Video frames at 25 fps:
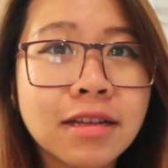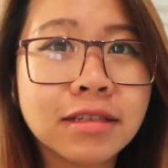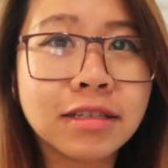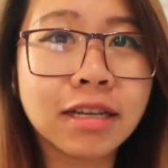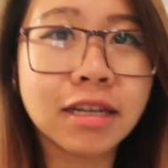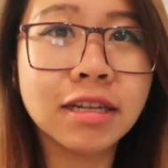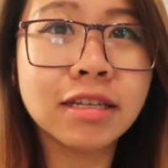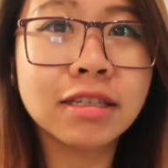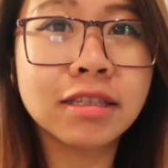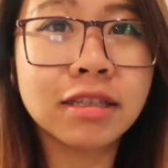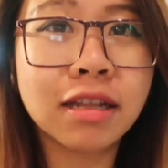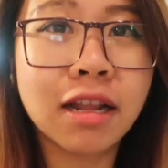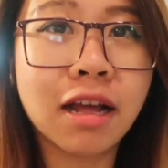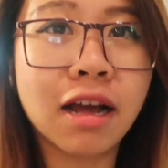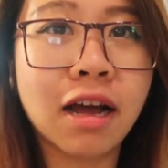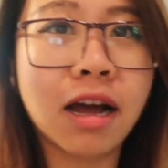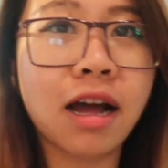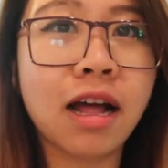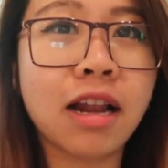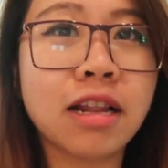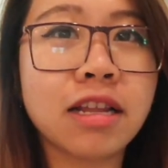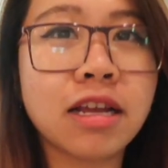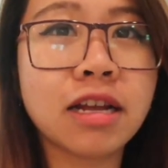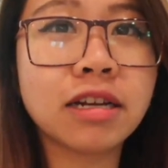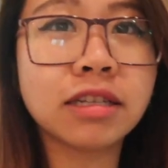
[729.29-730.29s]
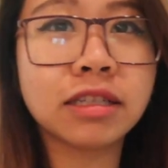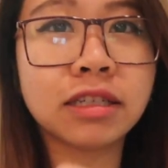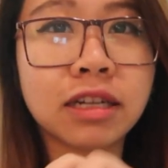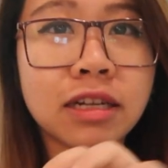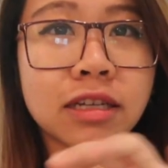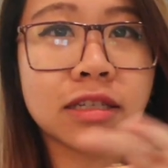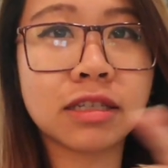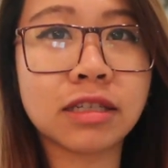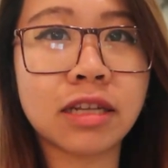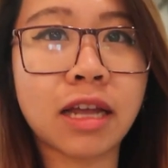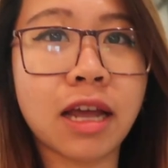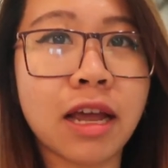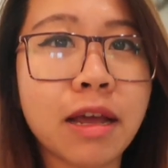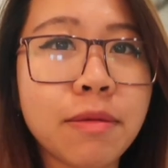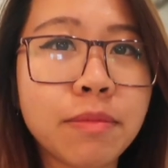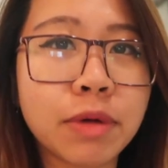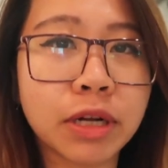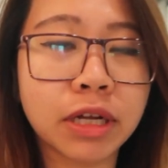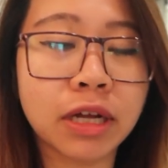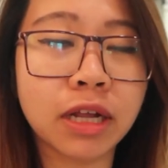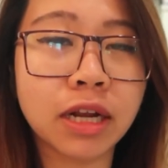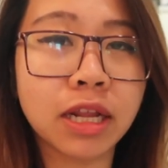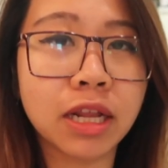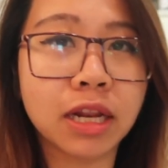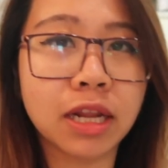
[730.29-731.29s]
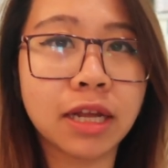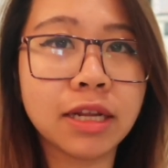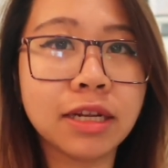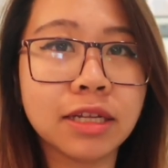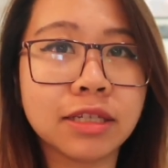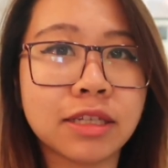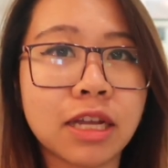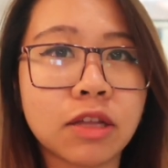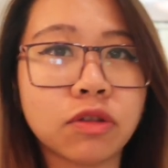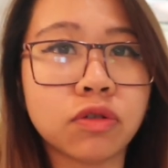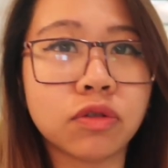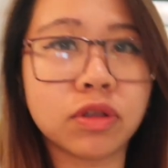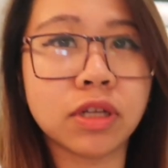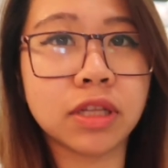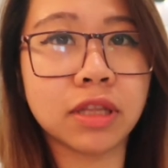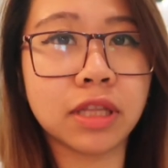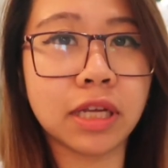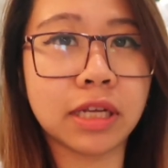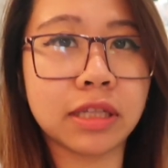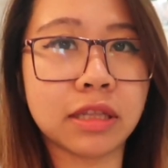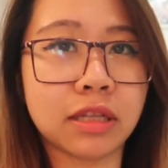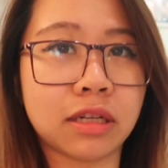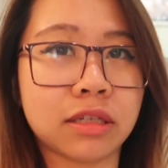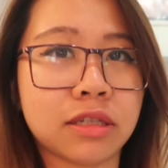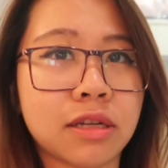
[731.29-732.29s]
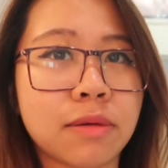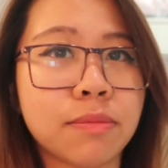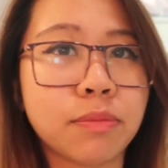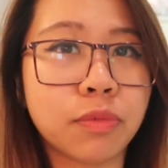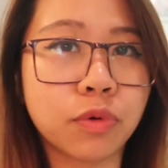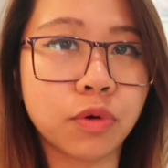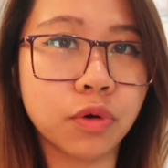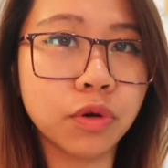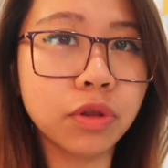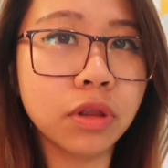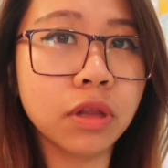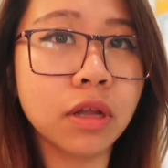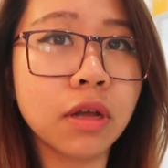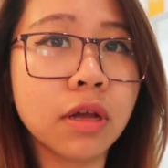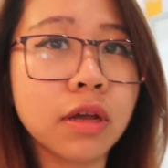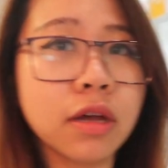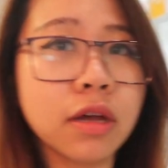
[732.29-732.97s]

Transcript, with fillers: jadi setelah kalian selesai berkeliling di satu titik tersebut